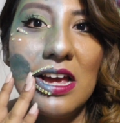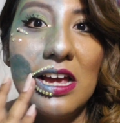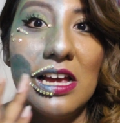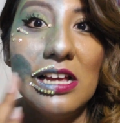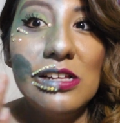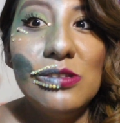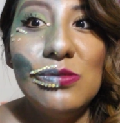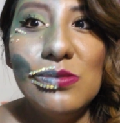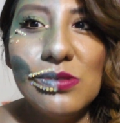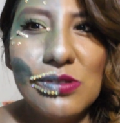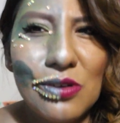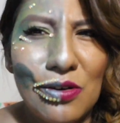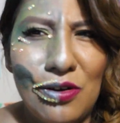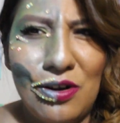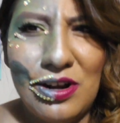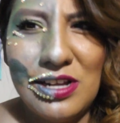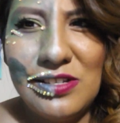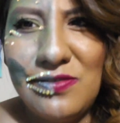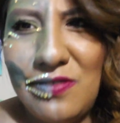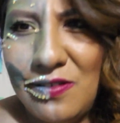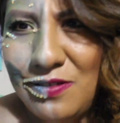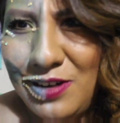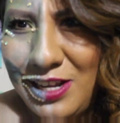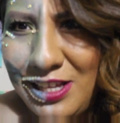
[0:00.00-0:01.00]
en sus
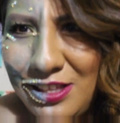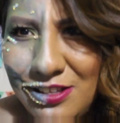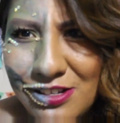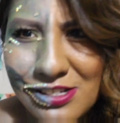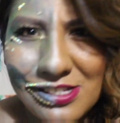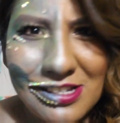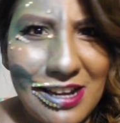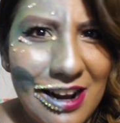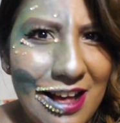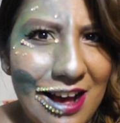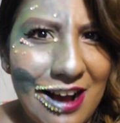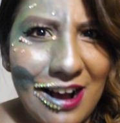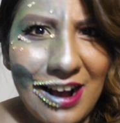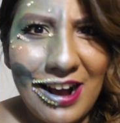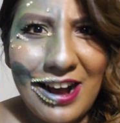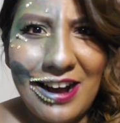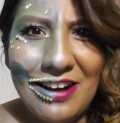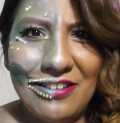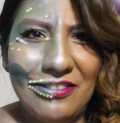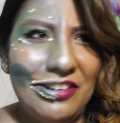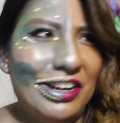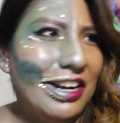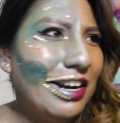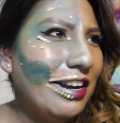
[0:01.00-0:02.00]
colores favoritos,
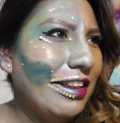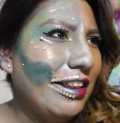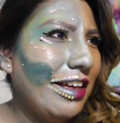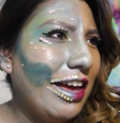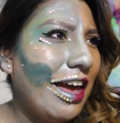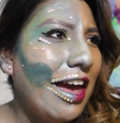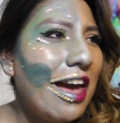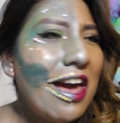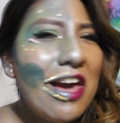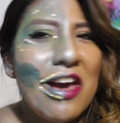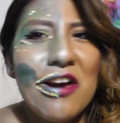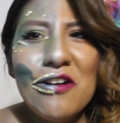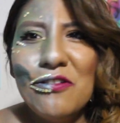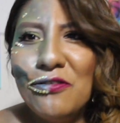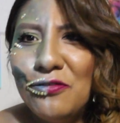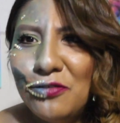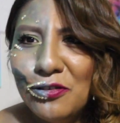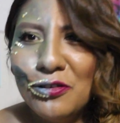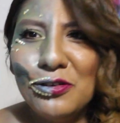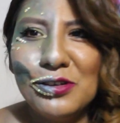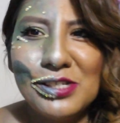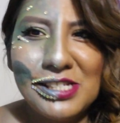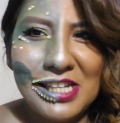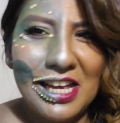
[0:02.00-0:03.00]
naranja, verde,
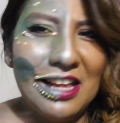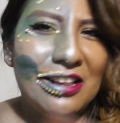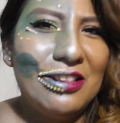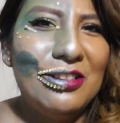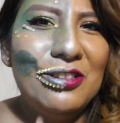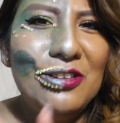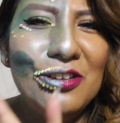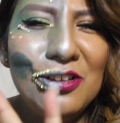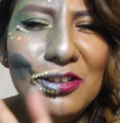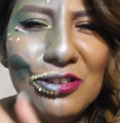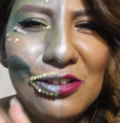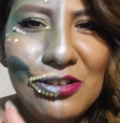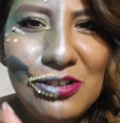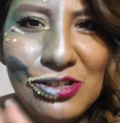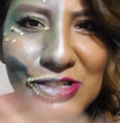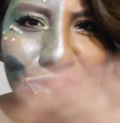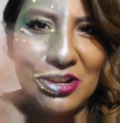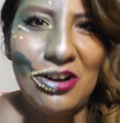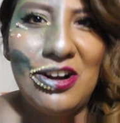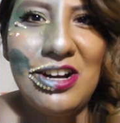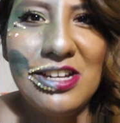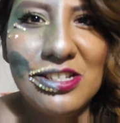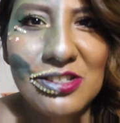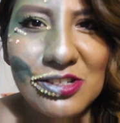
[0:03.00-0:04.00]
fucsia, todos
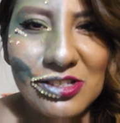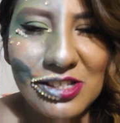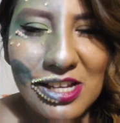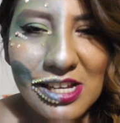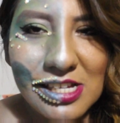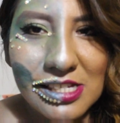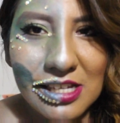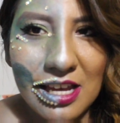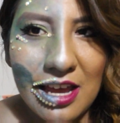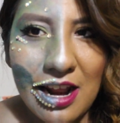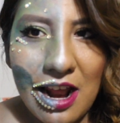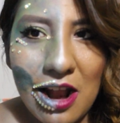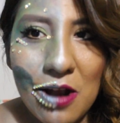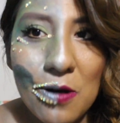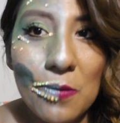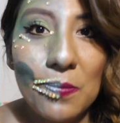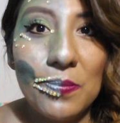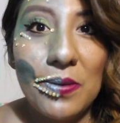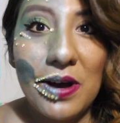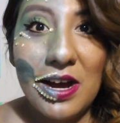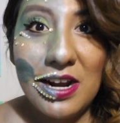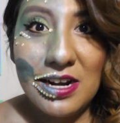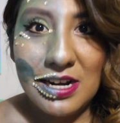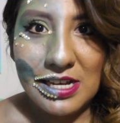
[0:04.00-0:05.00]
colores que ustedes quieran lo
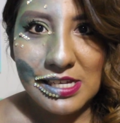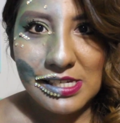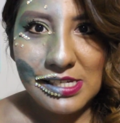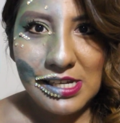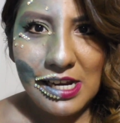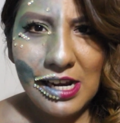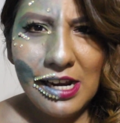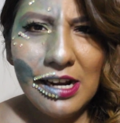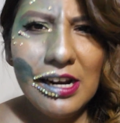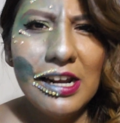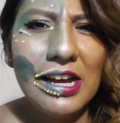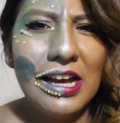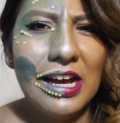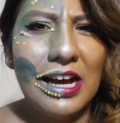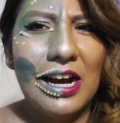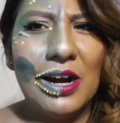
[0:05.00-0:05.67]
puedan hacer.